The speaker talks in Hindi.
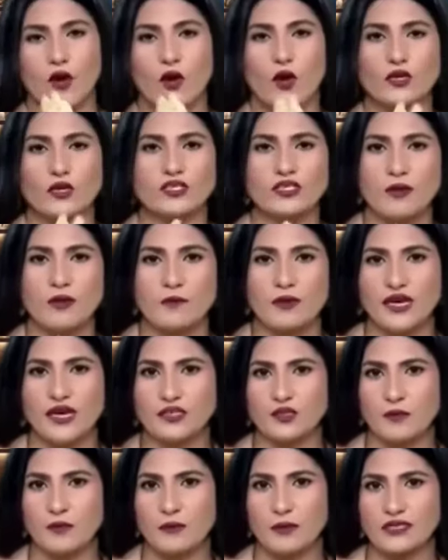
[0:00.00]
और इसके बीच
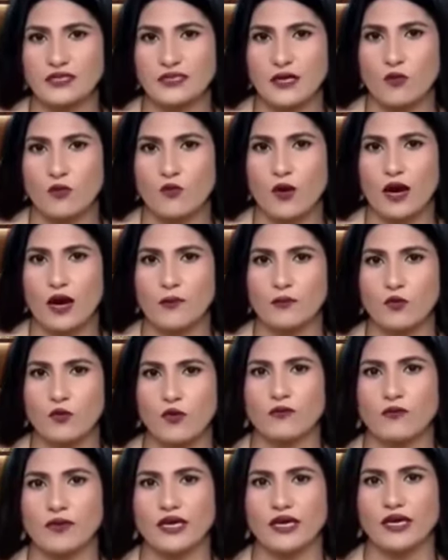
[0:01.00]
में फंसा हुआ आपको
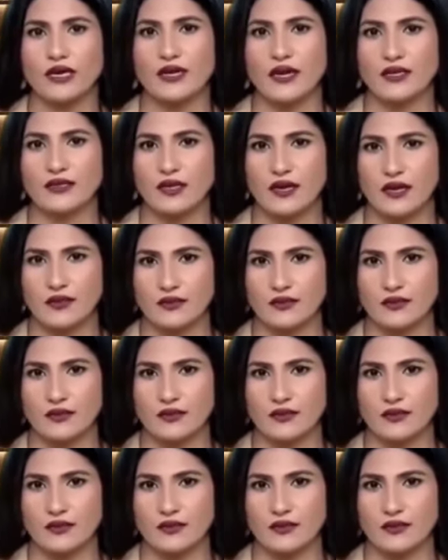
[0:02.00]
मैं खीरा दिखा